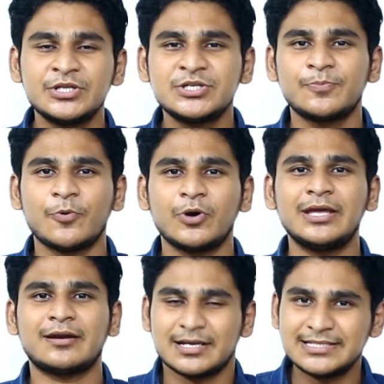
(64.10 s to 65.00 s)
பிடிச்சு போய்
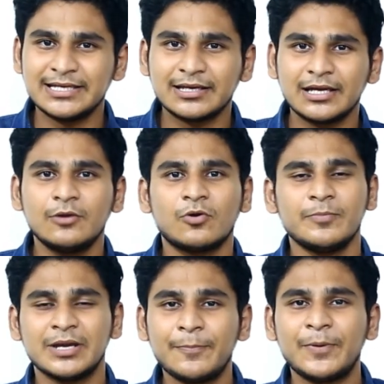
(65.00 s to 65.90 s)
ரசிகர்கள் ஒரு
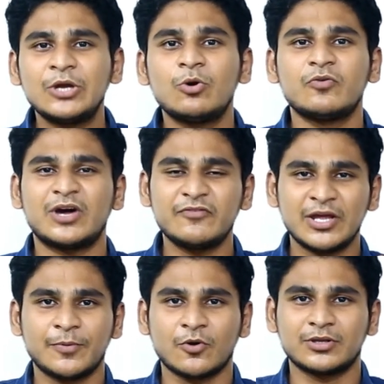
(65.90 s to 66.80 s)
மிகப்பெரிய ஒரு
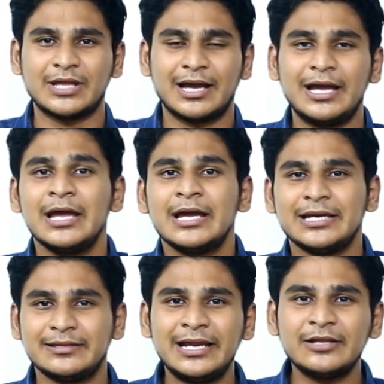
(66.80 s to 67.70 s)
வரவேற்பு கொடுத்தாங்க
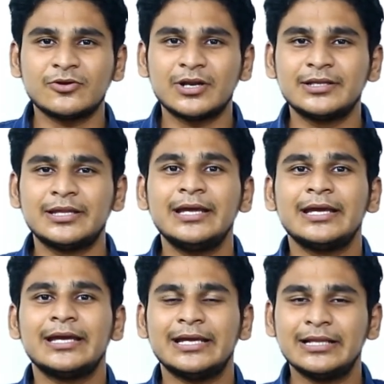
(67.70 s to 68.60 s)
இதனைத் தொடர்ந்து
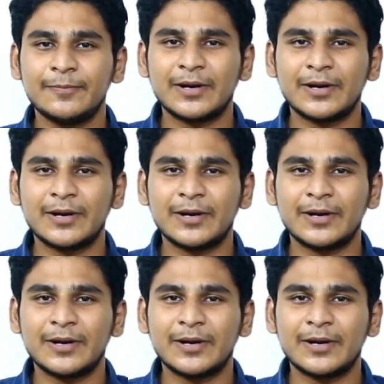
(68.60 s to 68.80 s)
இந்த